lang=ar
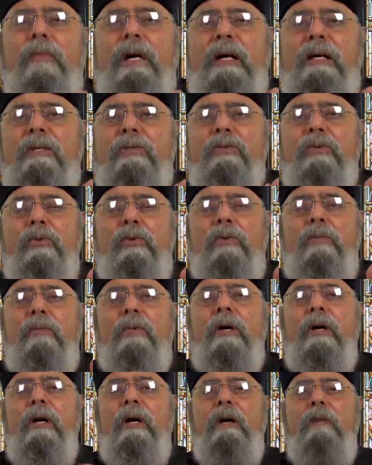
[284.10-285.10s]
مجزوم
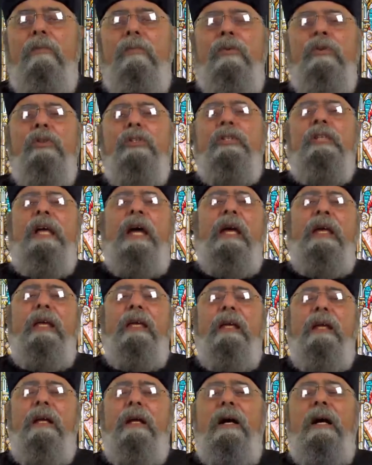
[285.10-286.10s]

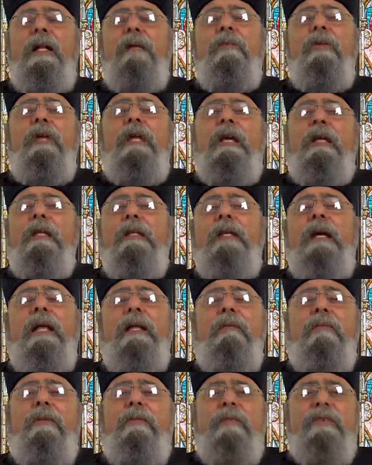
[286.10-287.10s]
منتهي أنا بقول لك
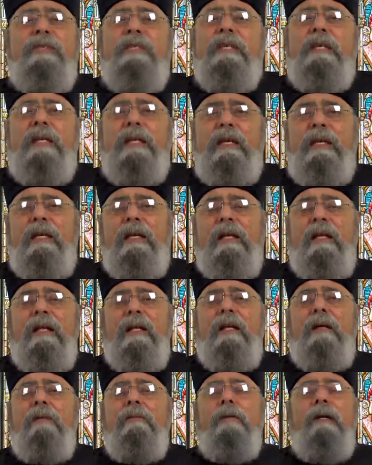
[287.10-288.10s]
التعليم المسيحي
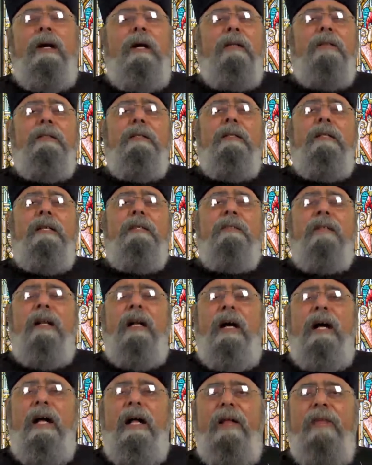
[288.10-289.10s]
بغض النظر
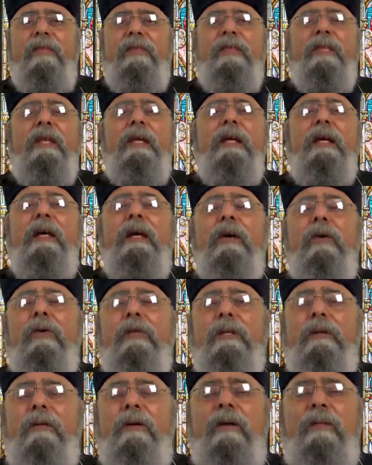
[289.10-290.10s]
عن
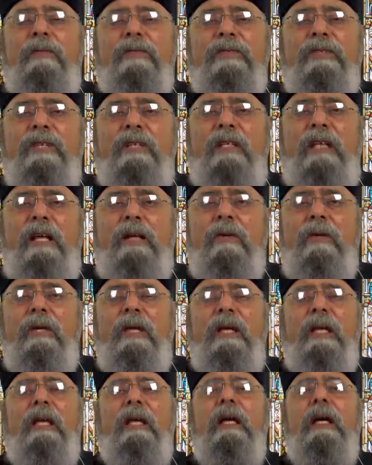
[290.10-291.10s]
قدماء مصريين قالوا
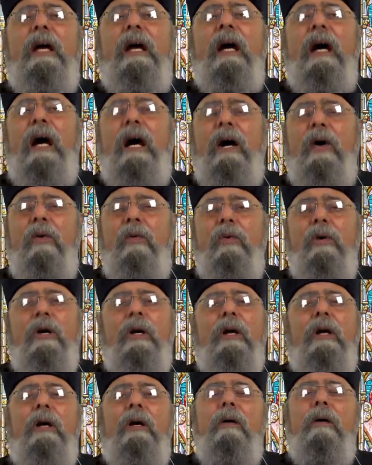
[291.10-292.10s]
ايه او
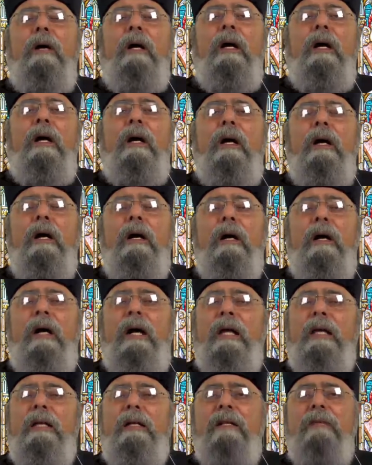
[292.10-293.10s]
آه
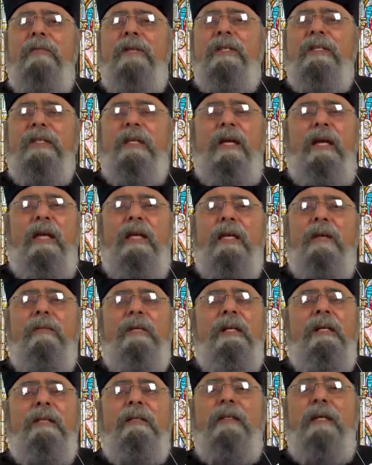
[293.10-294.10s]
غير المسيحيه
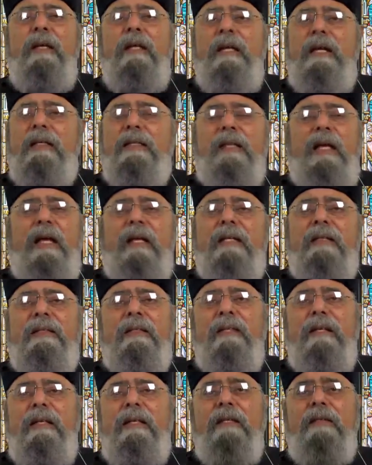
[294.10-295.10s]
من الديانات
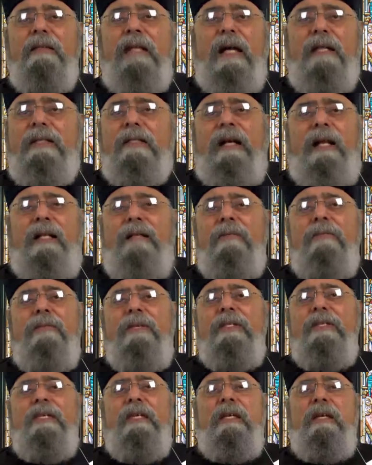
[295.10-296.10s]
قالت ايه ده التعليم
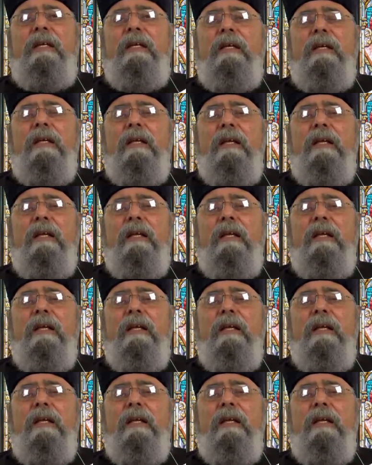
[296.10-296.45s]
المسيحي